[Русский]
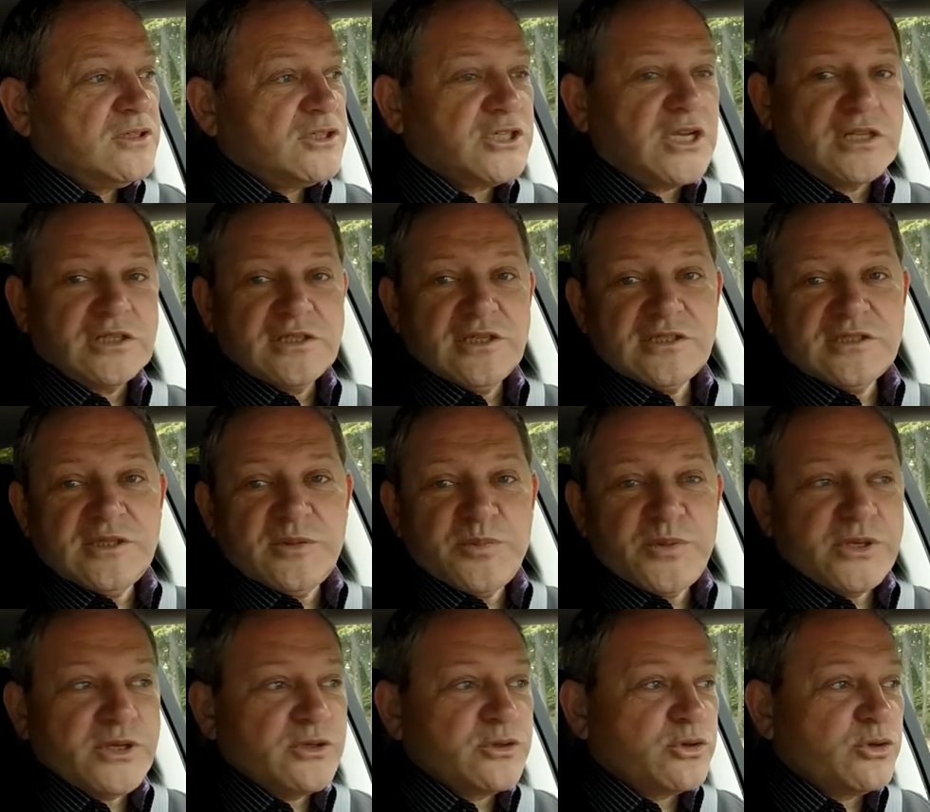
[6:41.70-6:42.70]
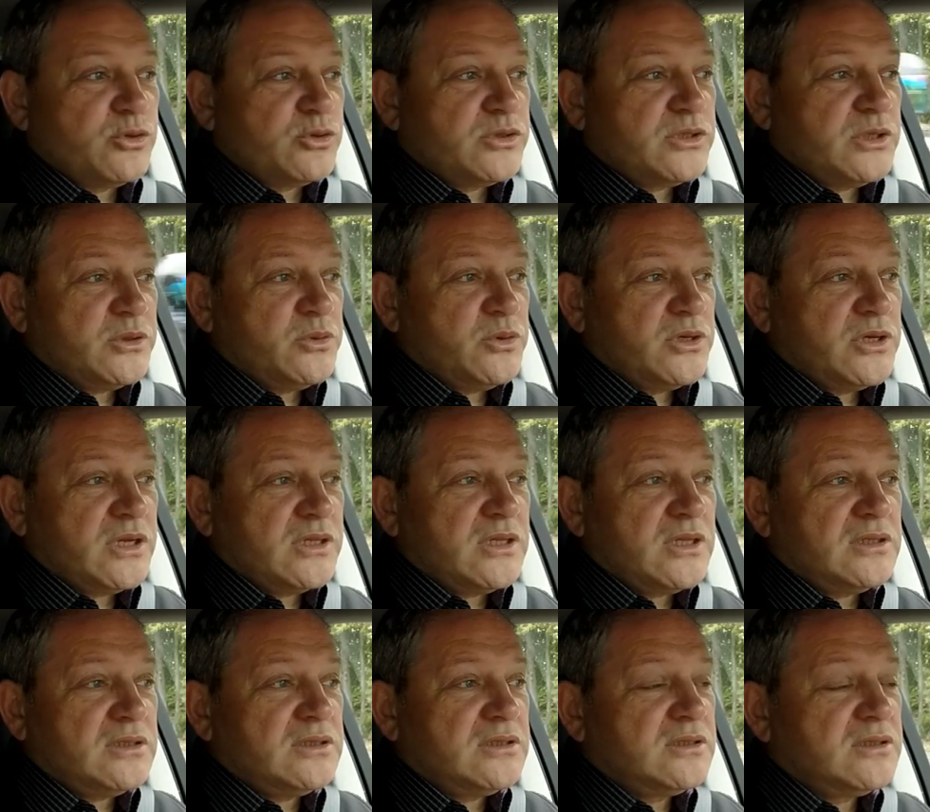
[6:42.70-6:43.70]
жалко, если перекроют такой
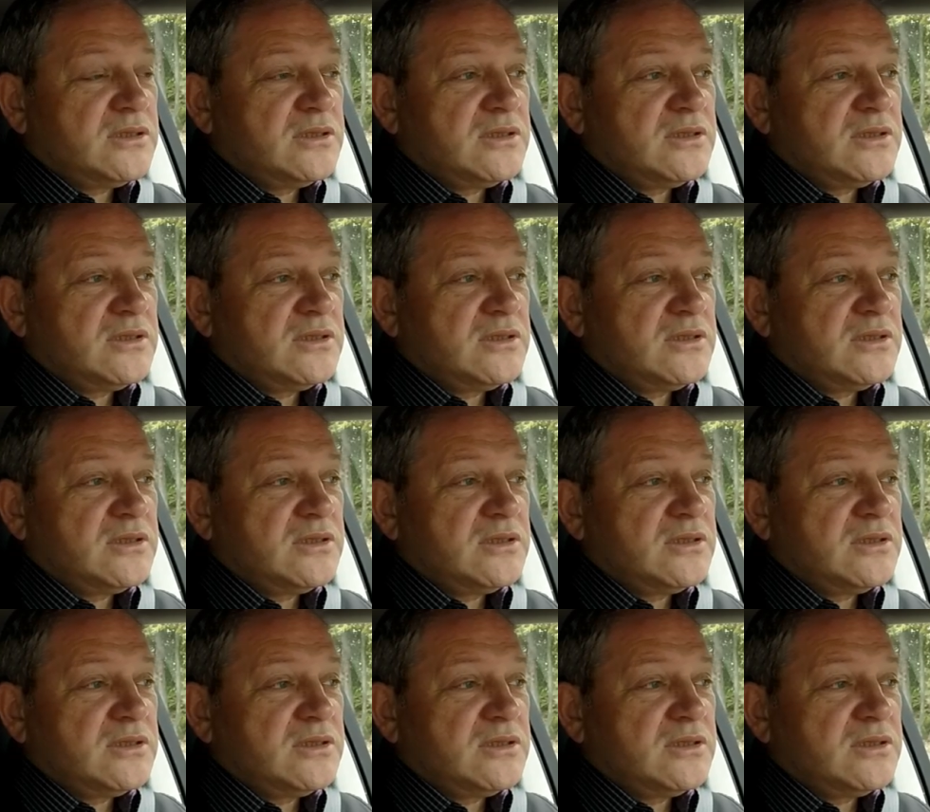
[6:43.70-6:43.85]
канал.